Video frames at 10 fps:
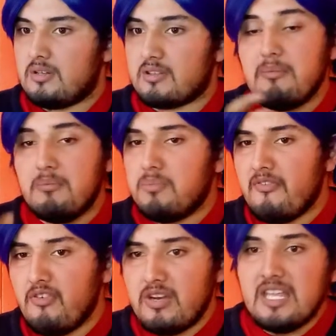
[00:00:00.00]
Es,
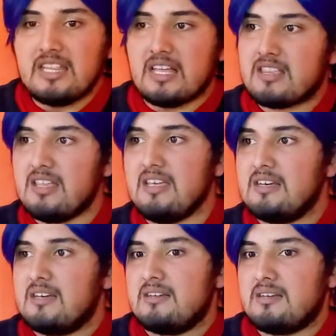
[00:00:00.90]
bonita, sí.
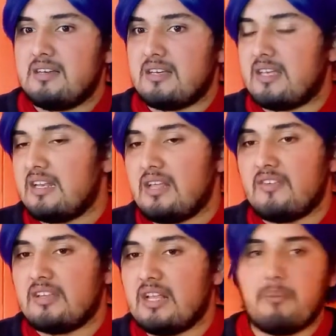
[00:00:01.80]
Eh, quiere
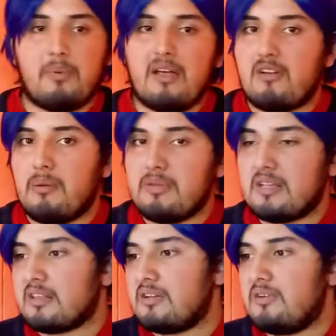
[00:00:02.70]
defender al pueblo a
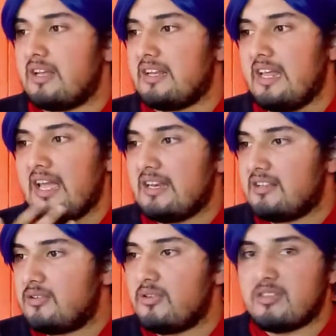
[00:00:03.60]
pesar de que no le crean y
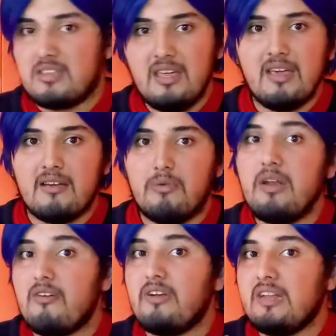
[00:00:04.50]
todo. Sí, es
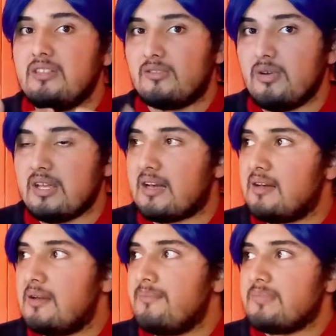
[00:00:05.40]
una buena historia.
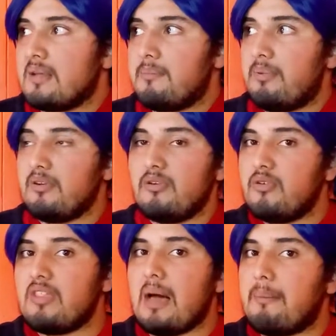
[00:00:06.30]
Pero
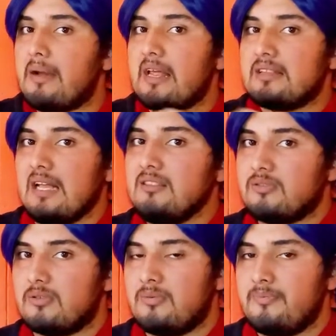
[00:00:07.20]
no da para
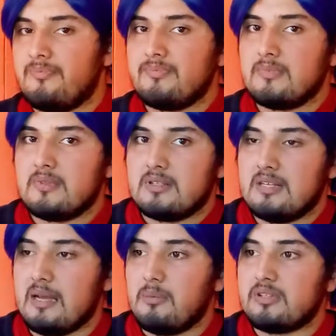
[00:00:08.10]
tanto.
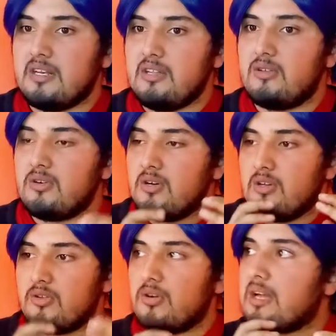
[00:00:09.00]
Ya hemos tenido
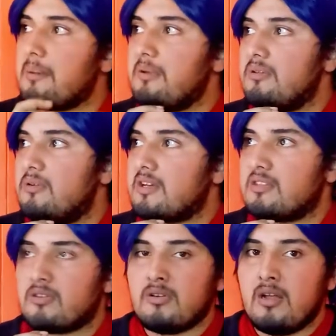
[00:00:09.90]
dos capítulos que
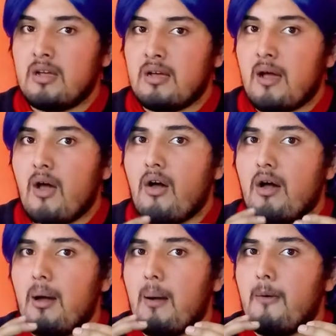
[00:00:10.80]
son
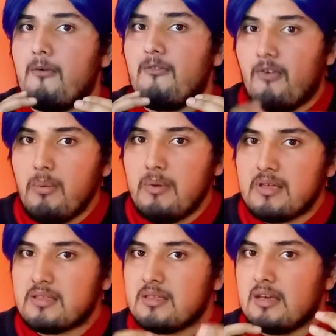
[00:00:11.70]

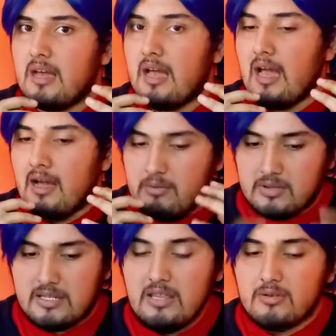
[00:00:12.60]
fomes,
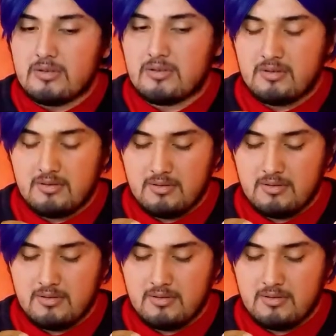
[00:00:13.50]
aburridos.